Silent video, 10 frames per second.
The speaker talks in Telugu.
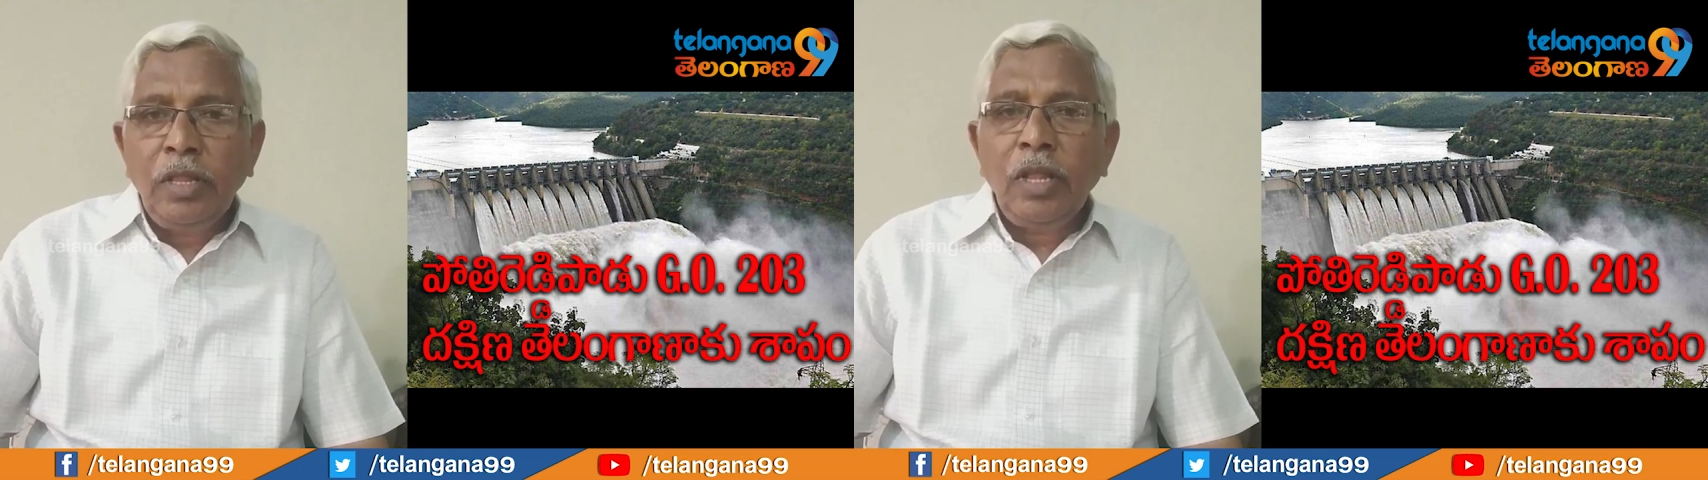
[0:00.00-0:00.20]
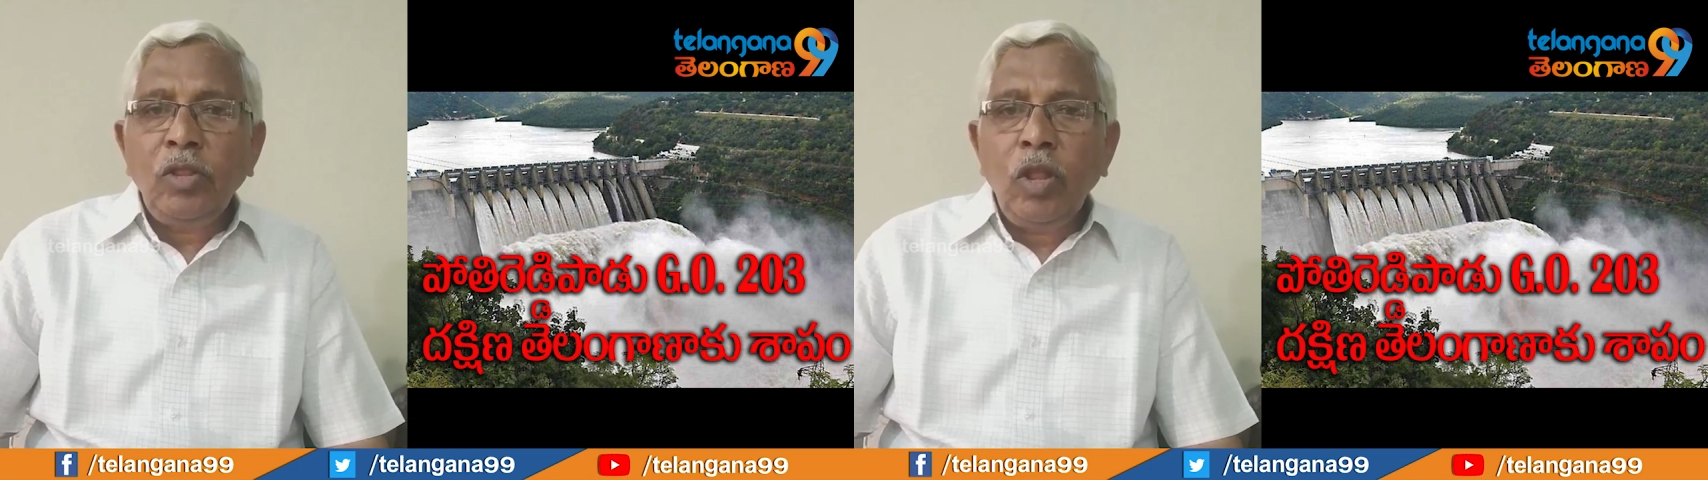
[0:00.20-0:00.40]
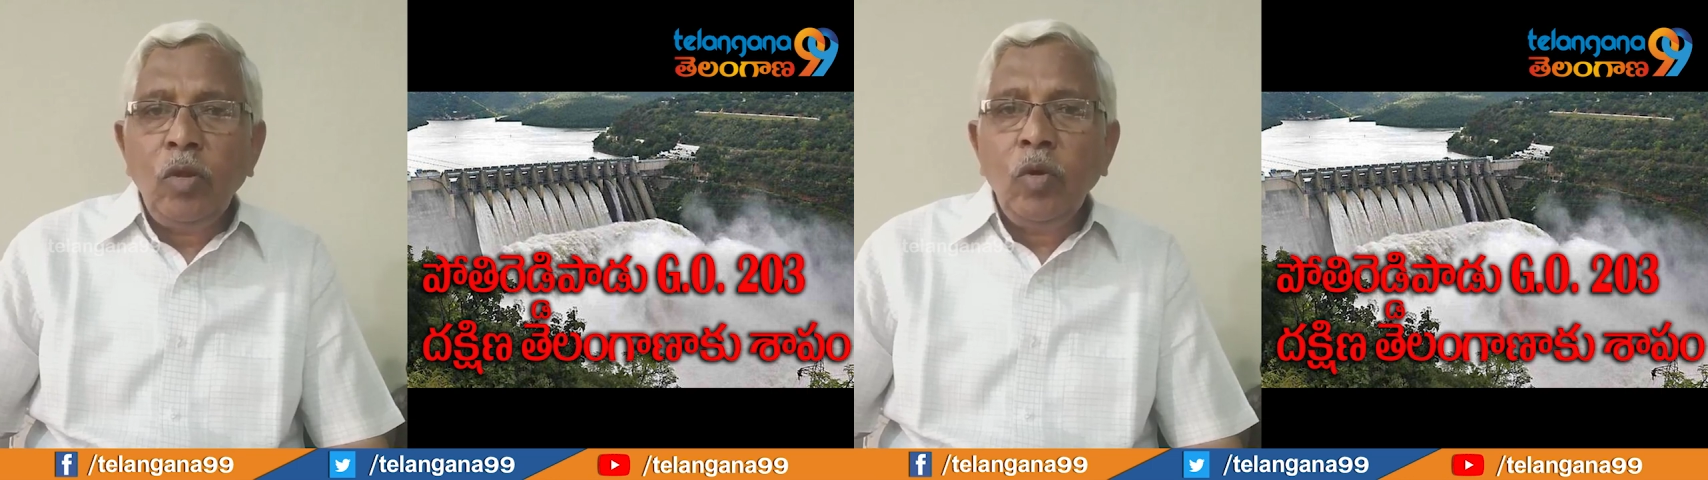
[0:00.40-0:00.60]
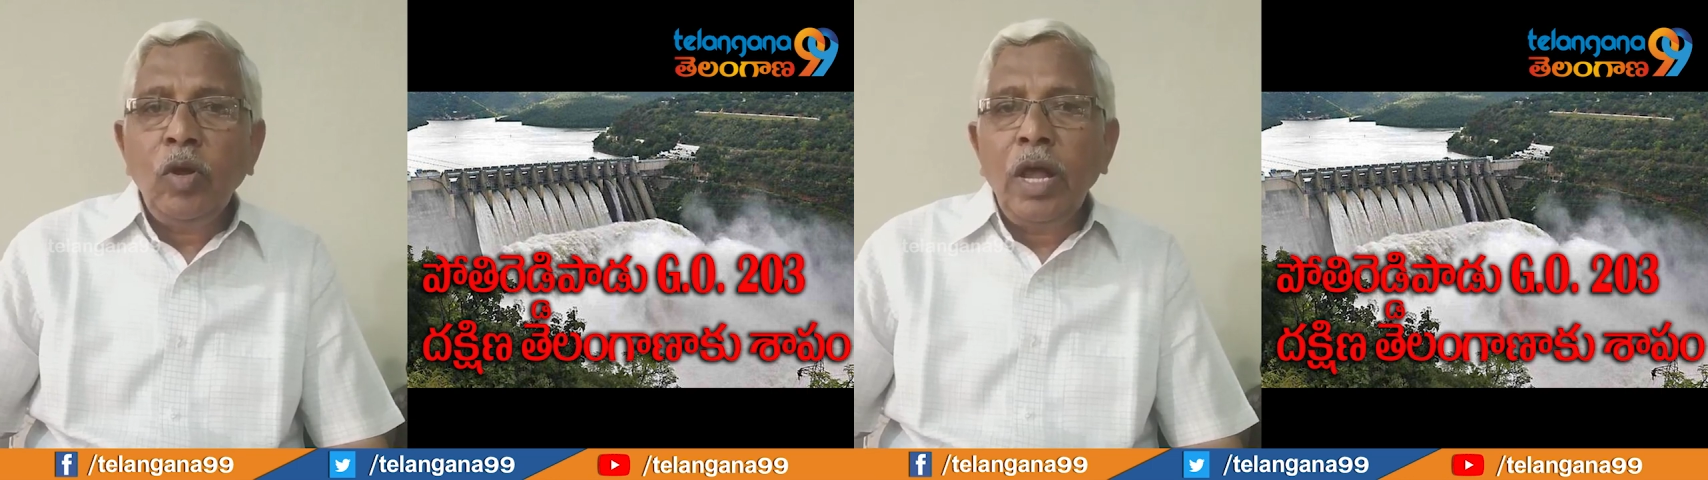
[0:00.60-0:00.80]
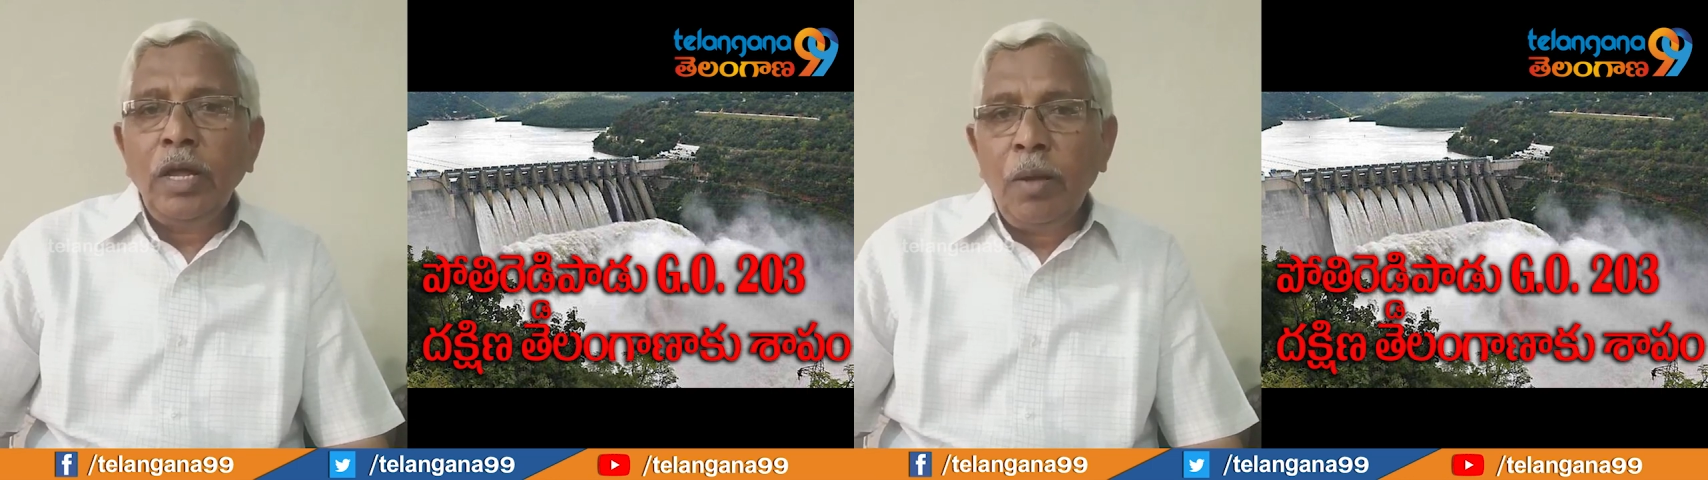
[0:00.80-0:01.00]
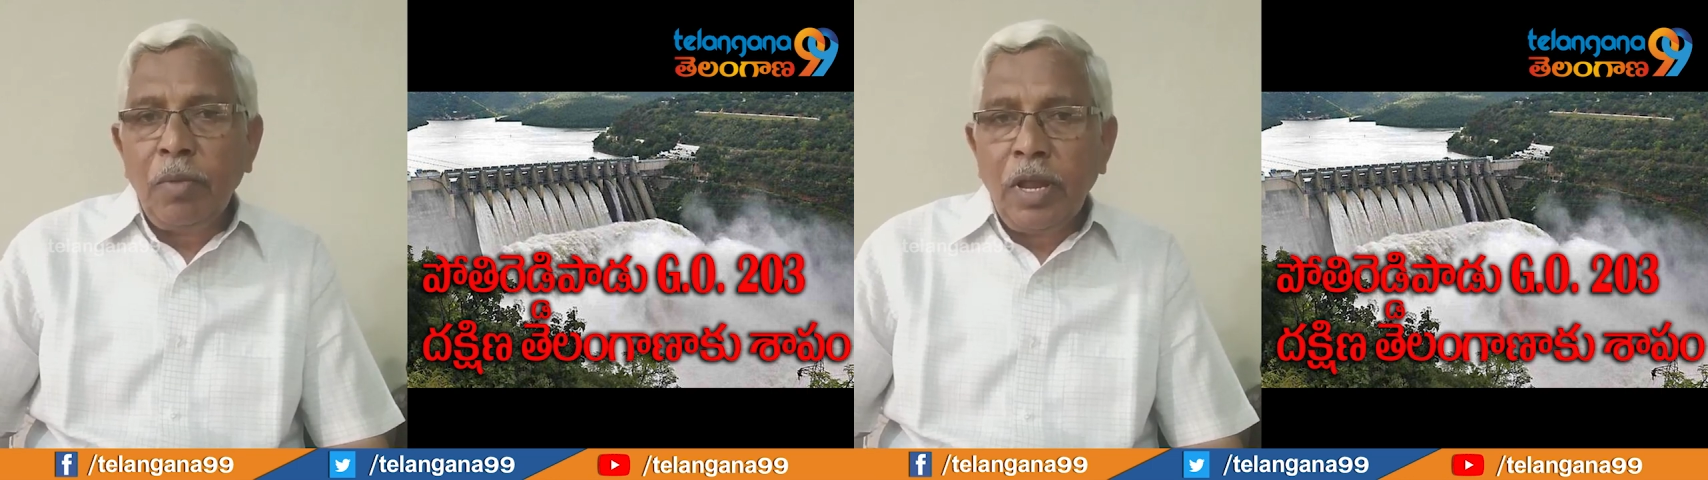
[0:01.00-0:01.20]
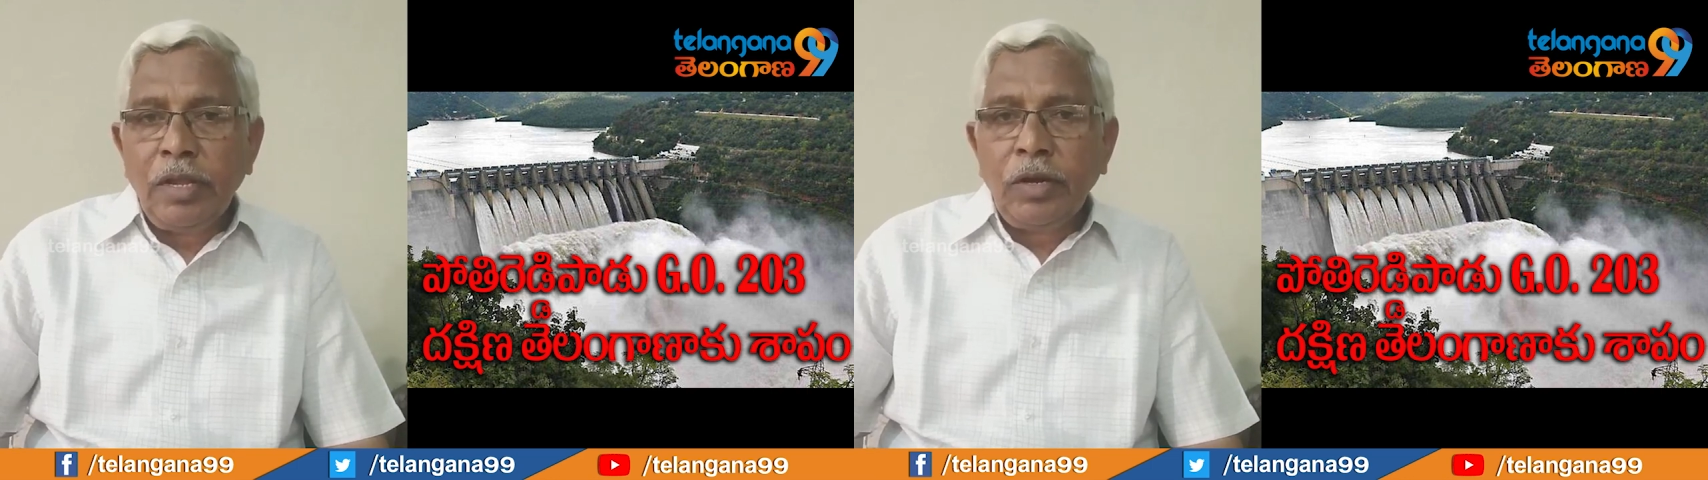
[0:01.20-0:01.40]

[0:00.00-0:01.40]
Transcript: ఎప్పుడైతే తెలుగు గంగా